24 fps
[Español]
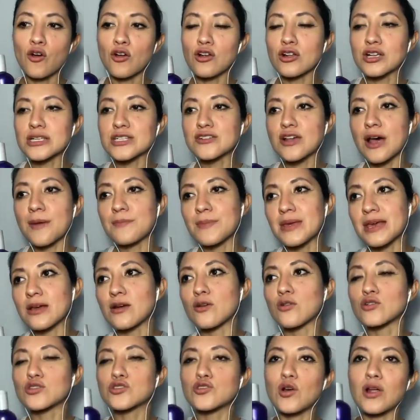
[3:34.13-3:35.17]
con los
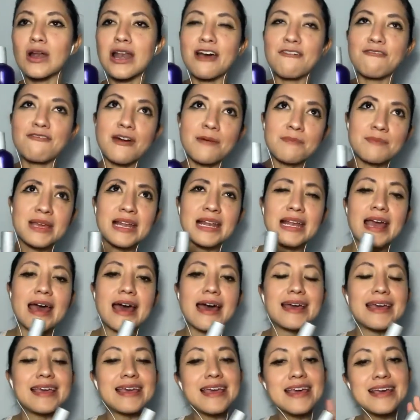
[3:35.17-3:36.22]
amigos, con la
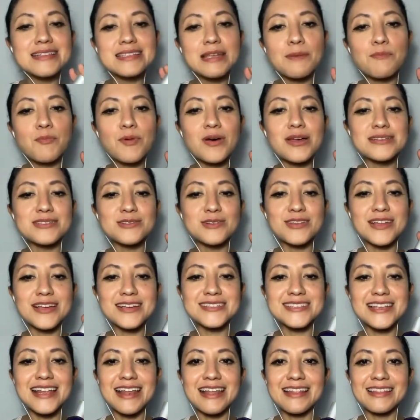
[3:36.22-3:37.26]
familia, y este puede ser
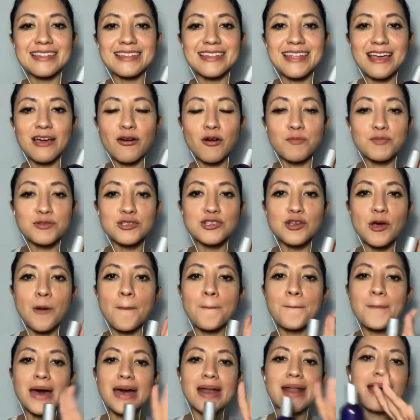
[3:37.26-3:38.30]
una excelente
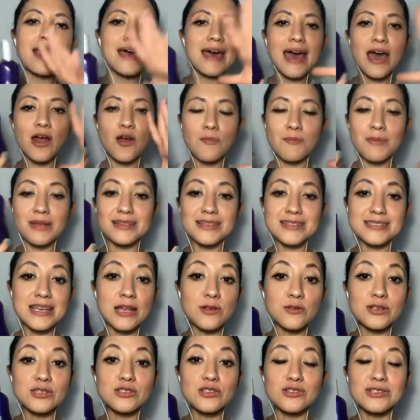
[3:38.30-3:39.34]
opción para
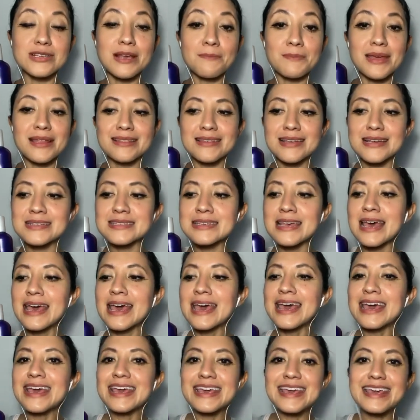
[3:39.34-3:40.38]
aromatizar nuestros ambientes
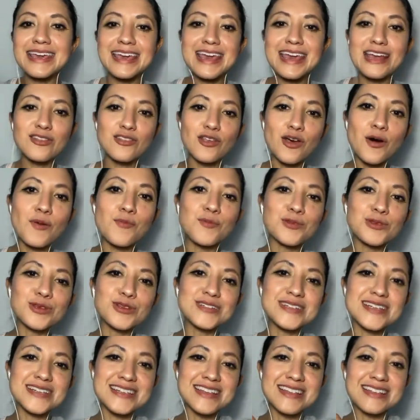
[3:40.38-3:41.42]
y que todo el
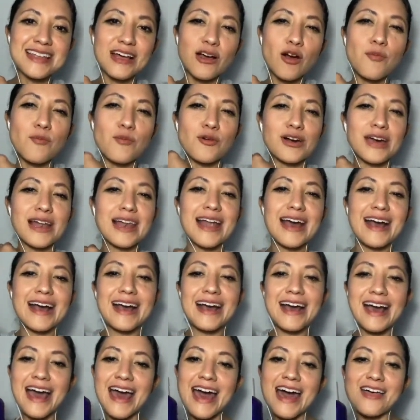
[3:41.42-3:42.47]
mundo se sienta como
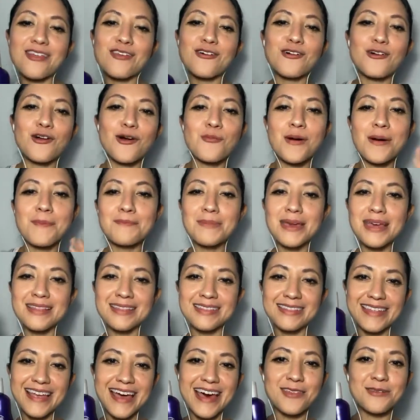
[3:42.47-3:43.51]
relajado, como
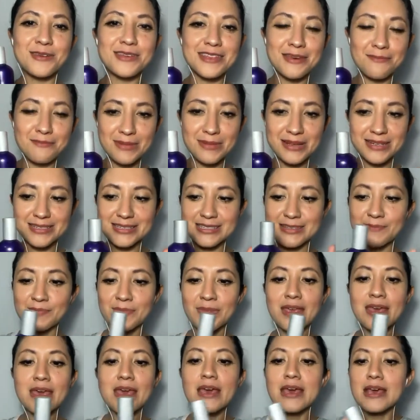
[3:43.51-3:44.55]
ambientado y demás.
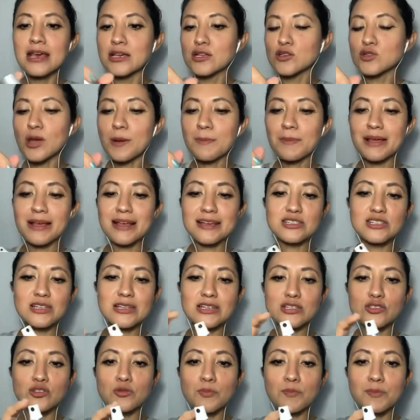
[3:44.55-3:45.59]
Su
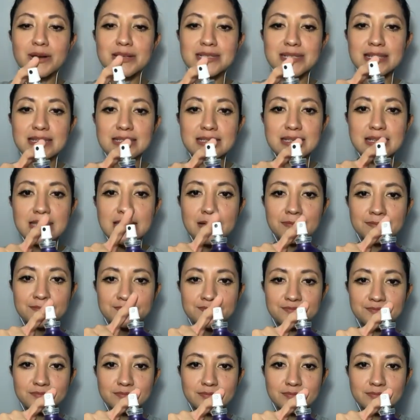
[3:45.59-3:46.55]
aplicación es súper sencilla,